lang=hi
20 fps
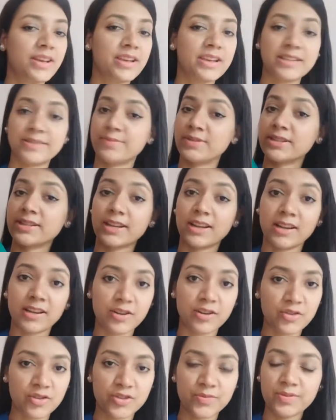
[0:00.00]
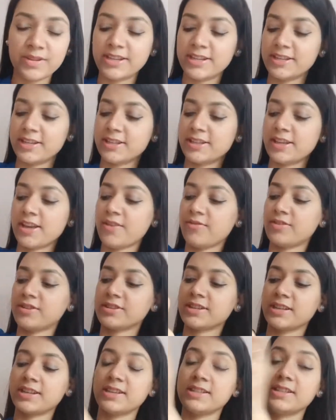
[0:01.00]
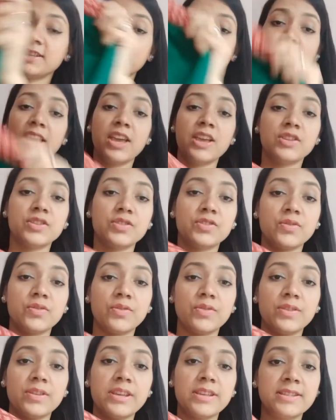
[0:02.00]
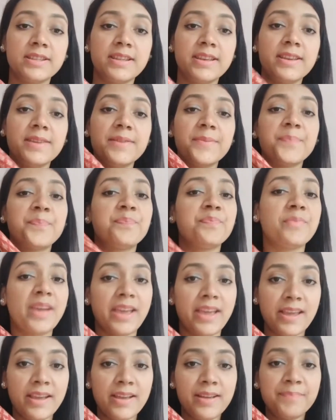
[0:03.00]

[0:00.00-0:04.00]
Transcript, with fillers: इसमें से कलर कुछ भी नहीं जाता है वॉश करने से सो so, इसलिए मैं